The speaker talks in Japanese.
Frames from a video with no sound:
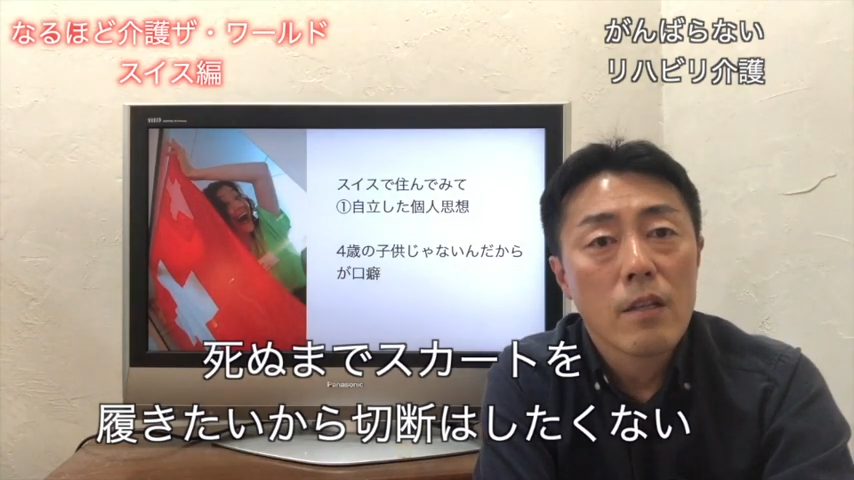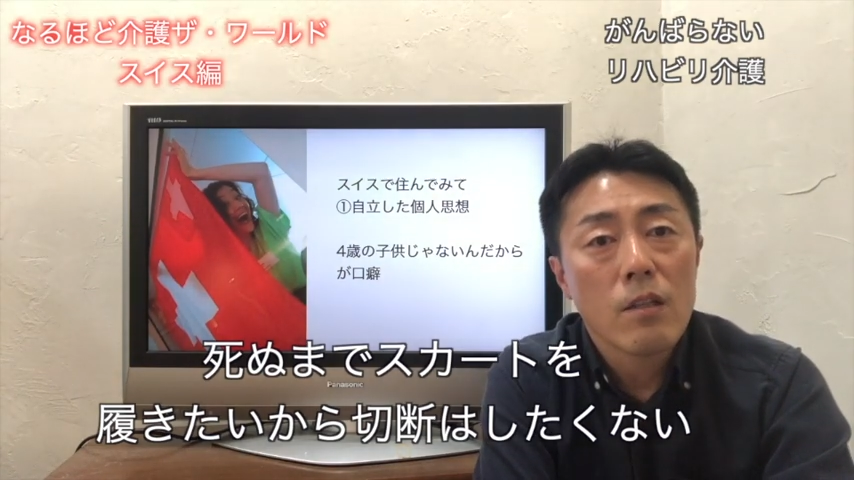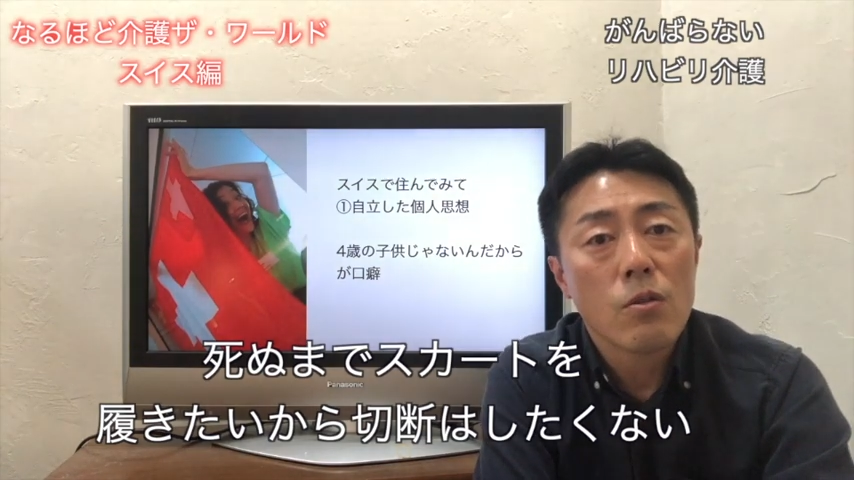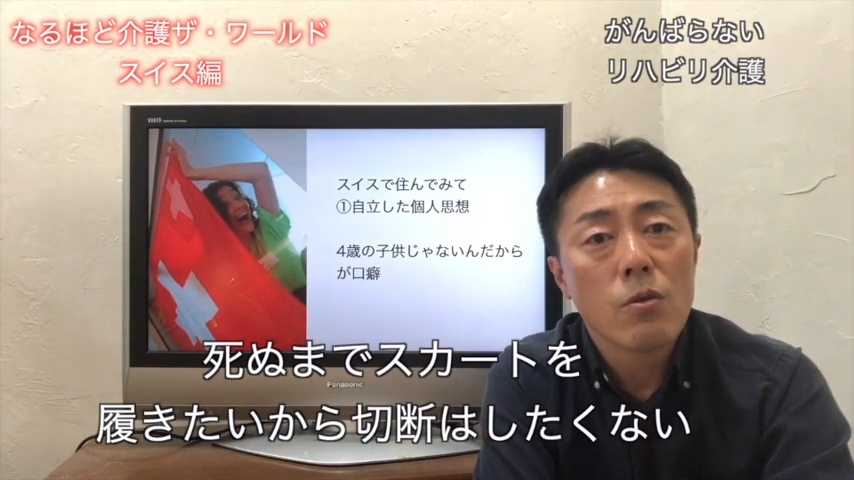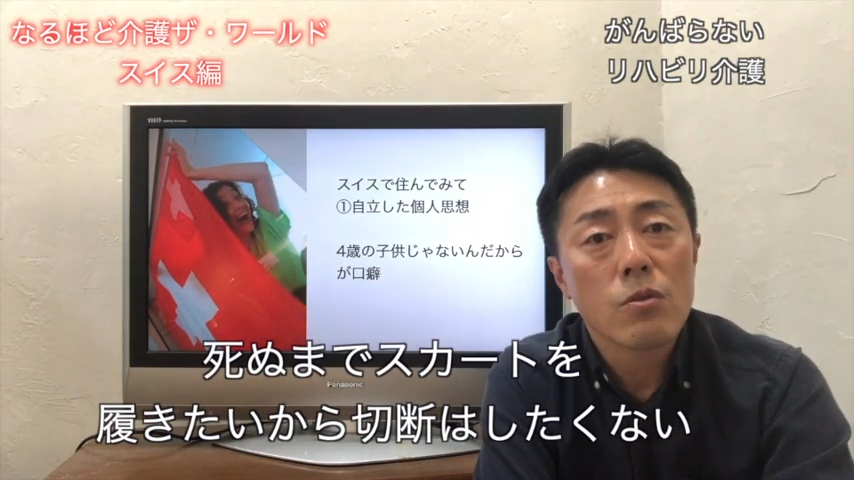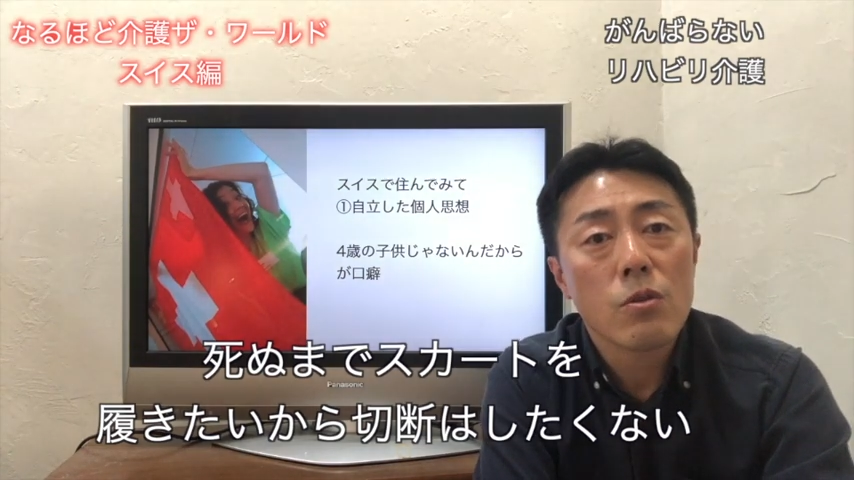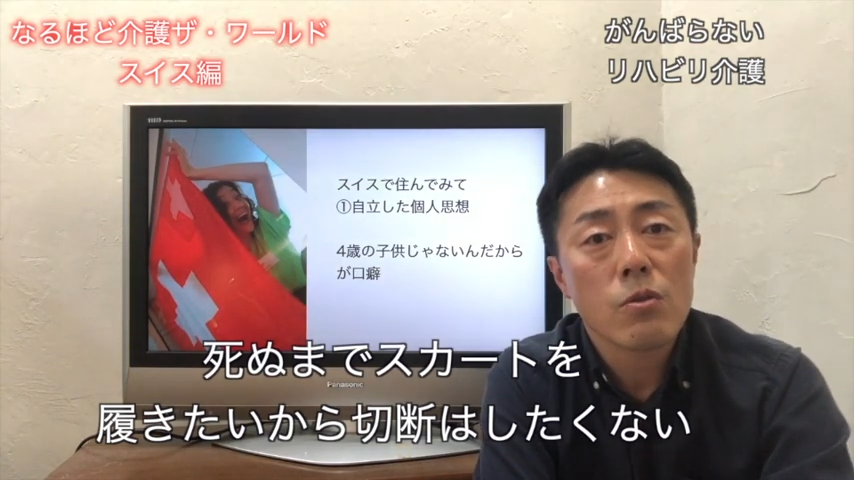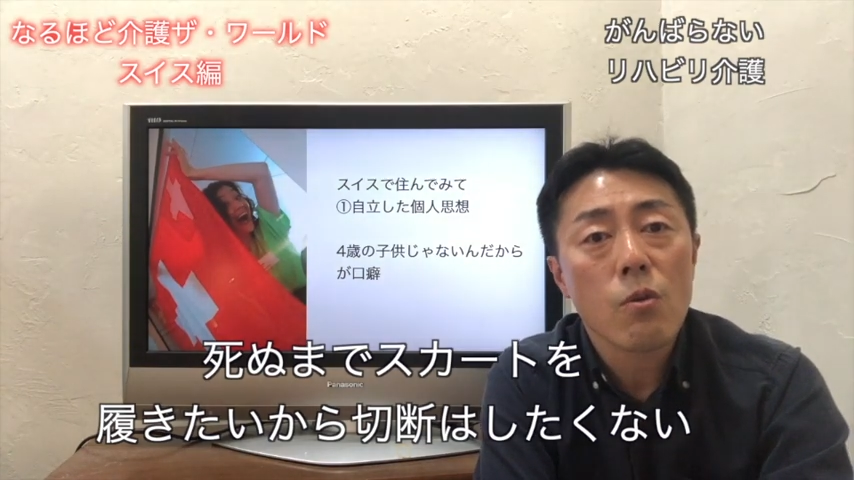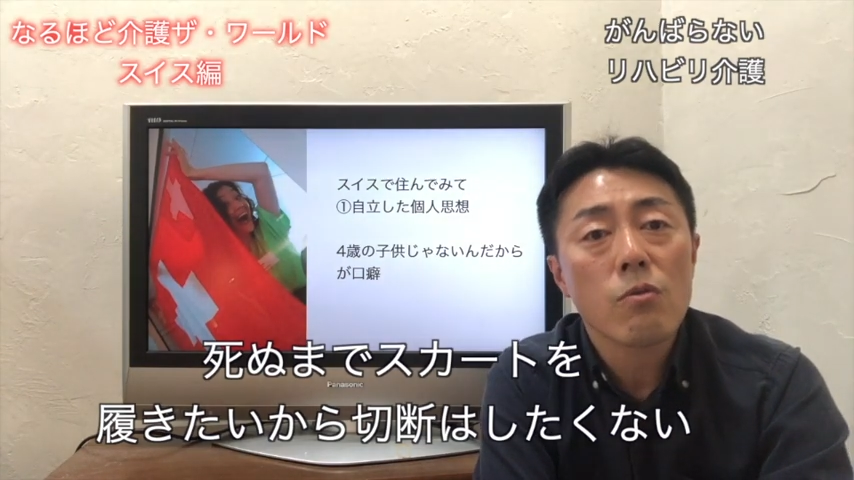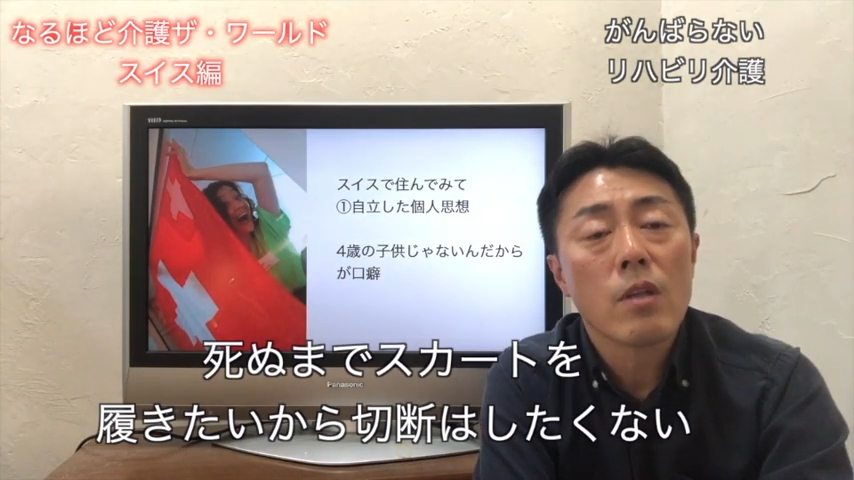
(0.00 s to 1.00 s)
でそうすると
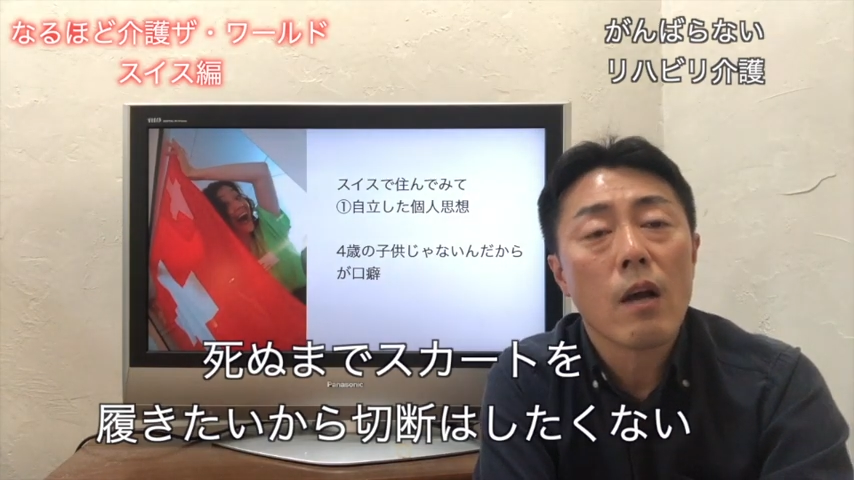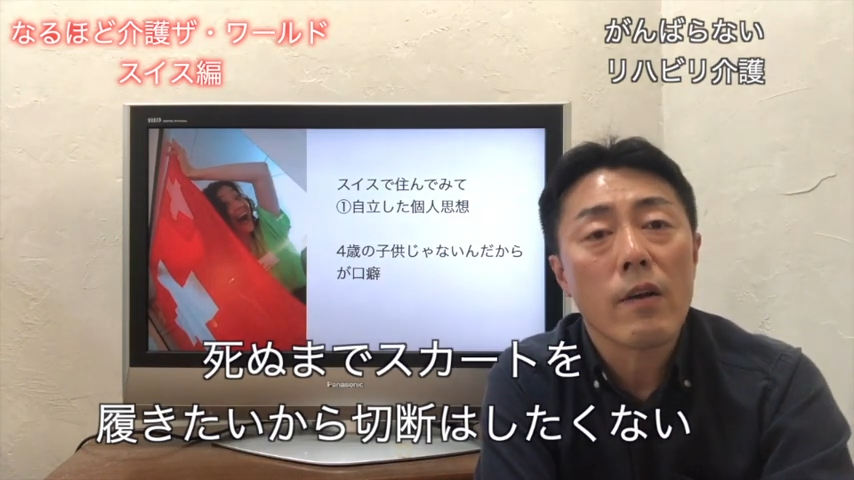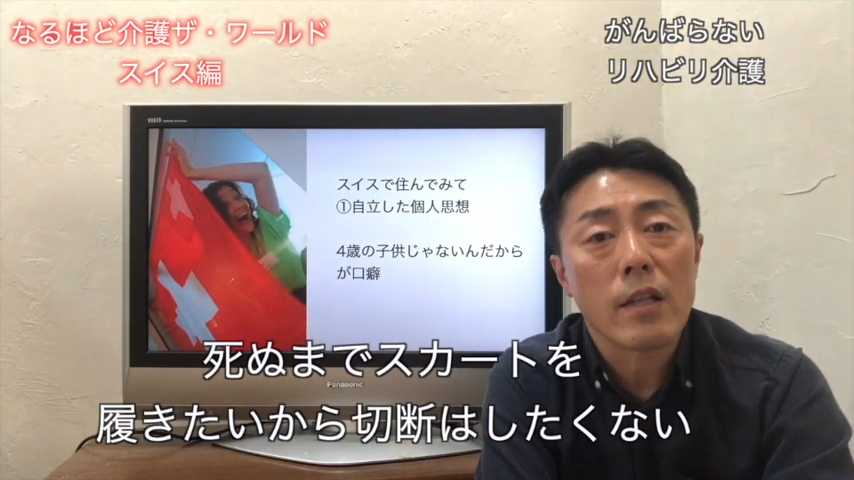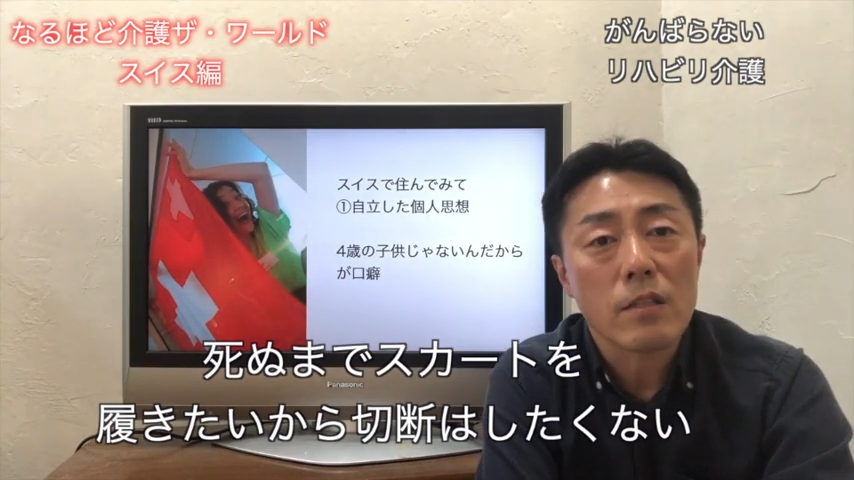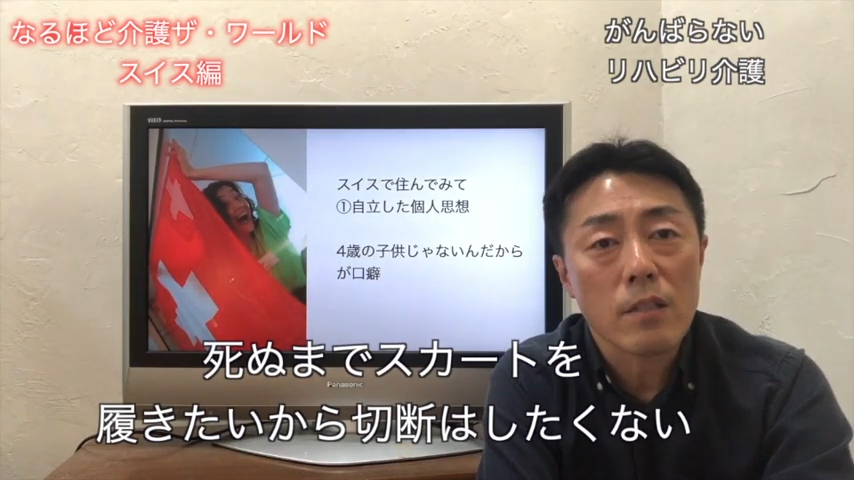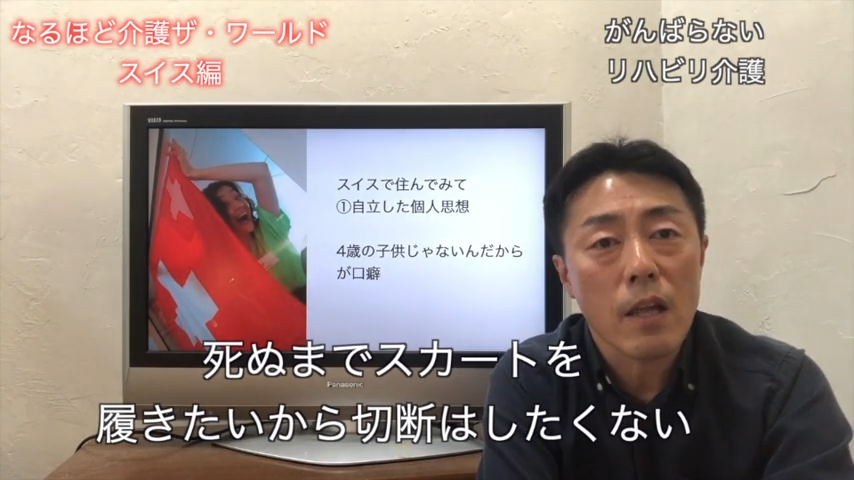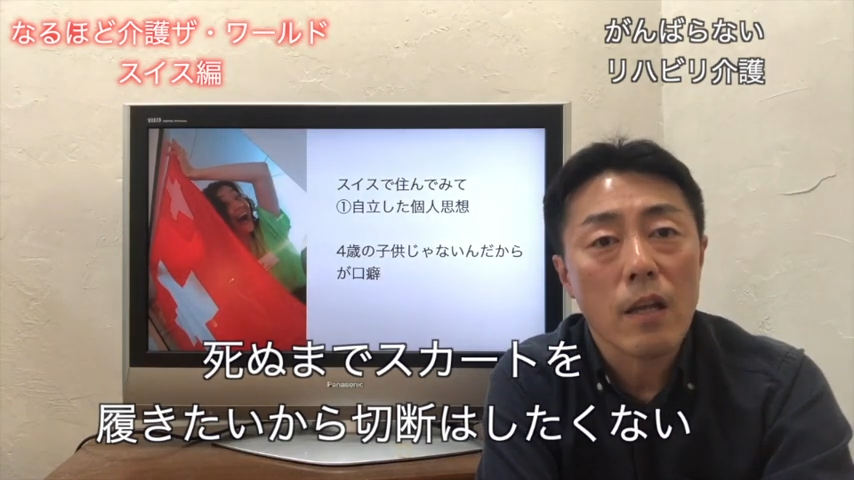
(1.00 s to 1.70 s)
ドクターはですね